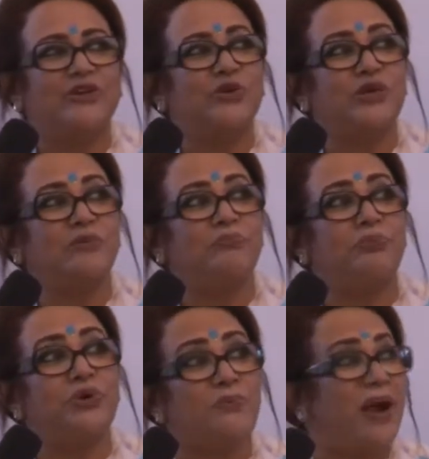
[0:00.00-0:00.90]
তো ওই
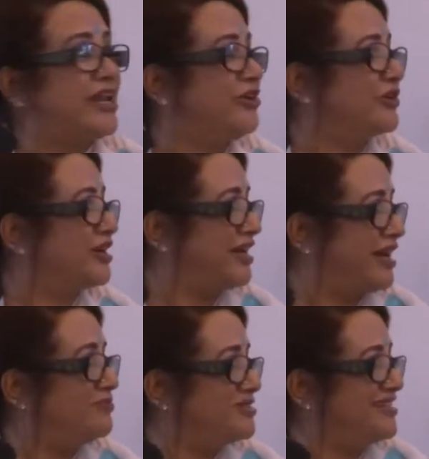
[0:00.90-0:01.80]
পুরবানি হোটেলে
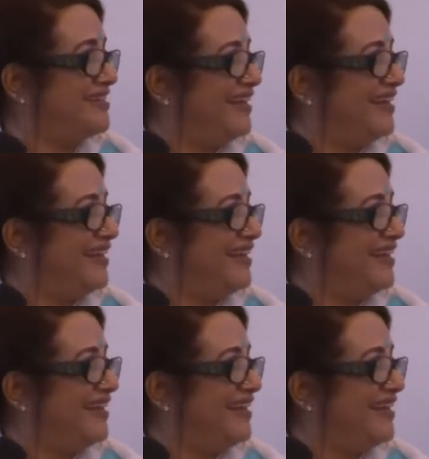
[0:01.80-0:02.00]
না বুঝি